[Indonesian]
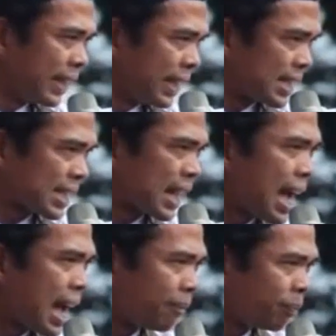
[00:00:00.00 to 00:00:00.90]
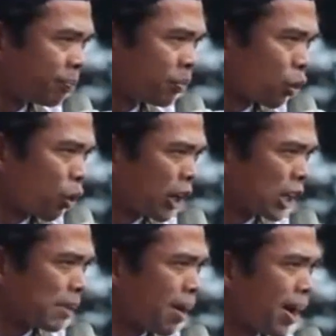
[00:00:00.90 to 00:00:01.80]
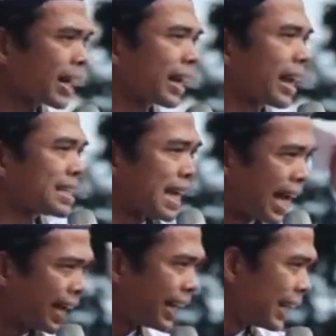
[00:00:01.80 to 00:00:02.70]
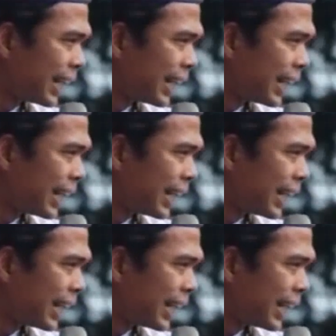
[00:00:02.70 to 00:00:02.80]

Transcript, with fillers: Islam. Turun ke bawah kerajaan